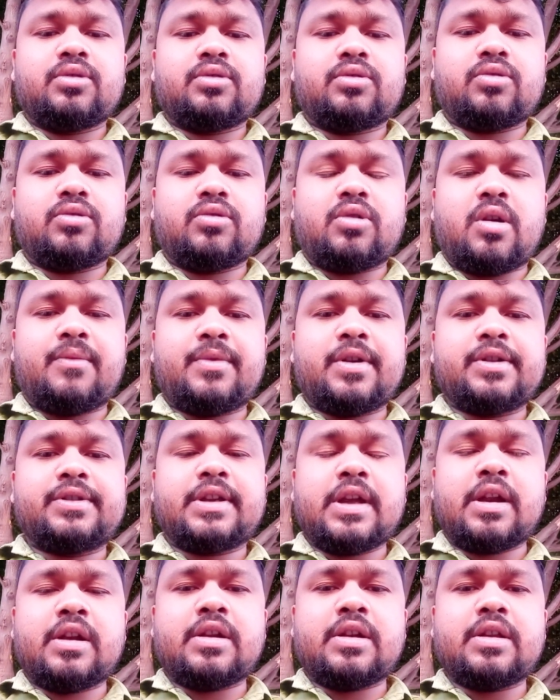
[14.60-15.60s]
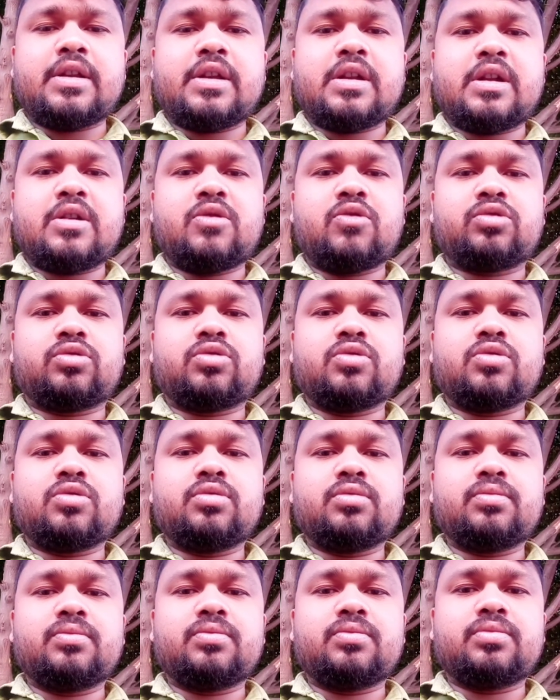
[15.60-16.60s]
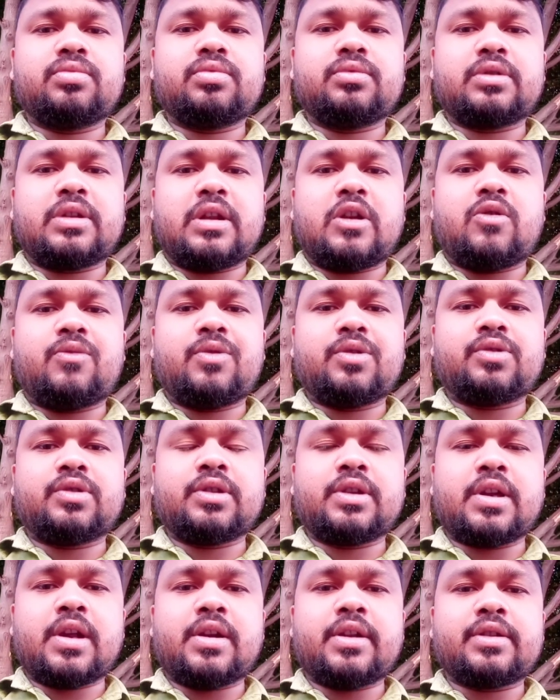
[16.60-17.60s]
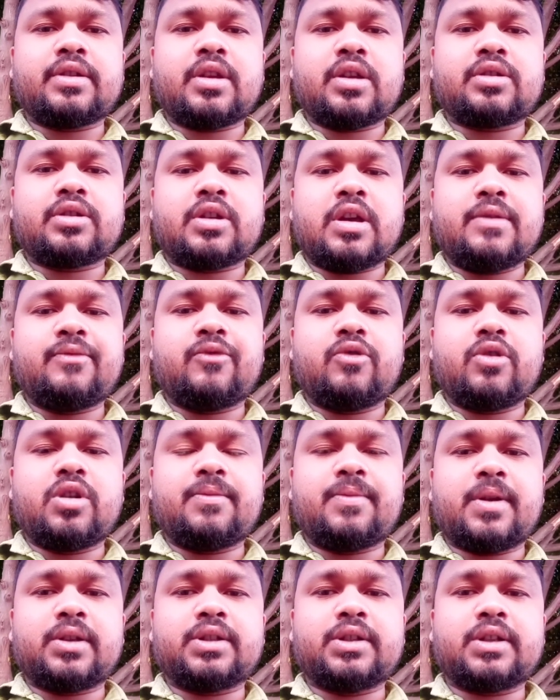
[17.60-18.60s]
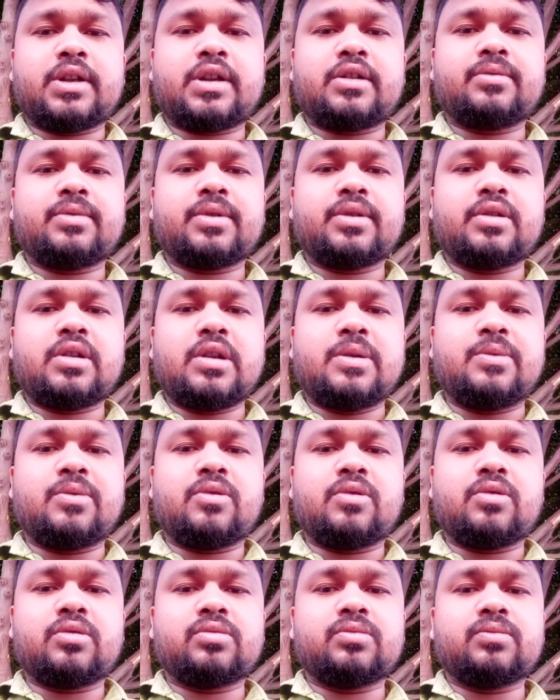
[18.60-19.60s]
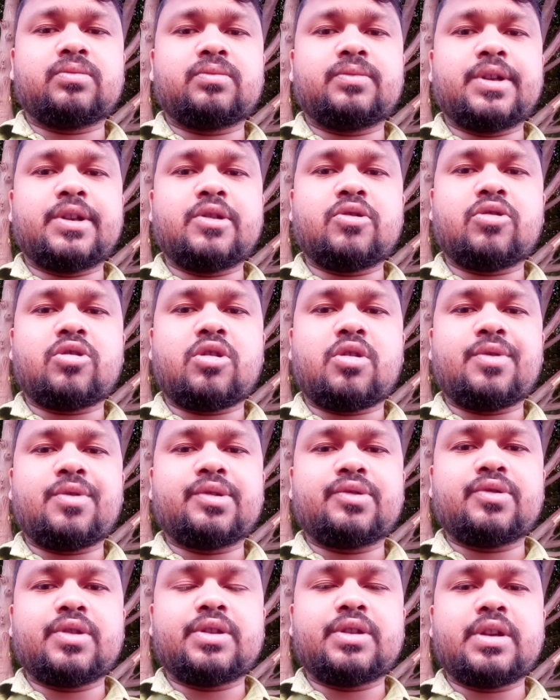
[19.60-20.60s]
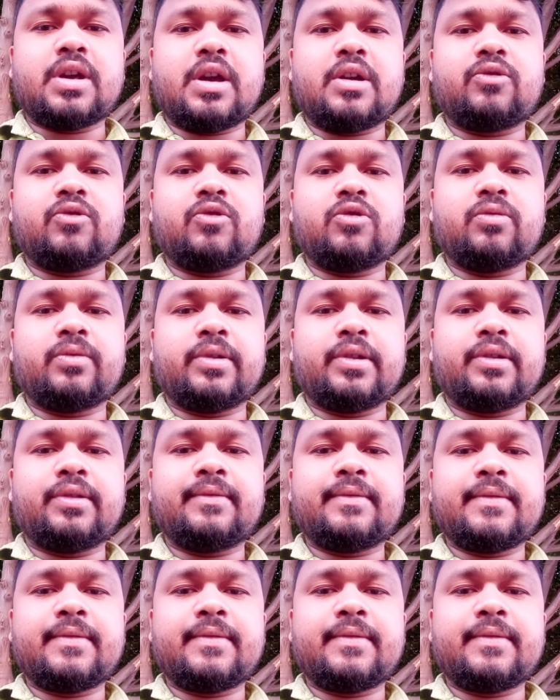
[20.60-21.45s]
তো আমার চ্যানেলে যারা নতুন তারা অবশ্যই চ্যানেলটা সাবস্ক্রাইব করে পাশে থাকবেন এবং ভিডিওগুলো অবশ্যই শেয়ার করবেন